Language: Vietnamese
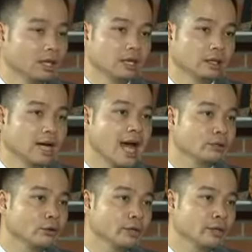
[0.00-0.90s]
Thứ hai,
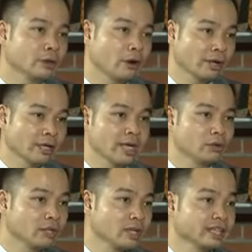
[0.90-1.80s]
tôi hỏi ý
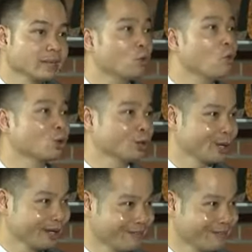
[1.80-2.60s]
kiến của những người sếp cũ của tôi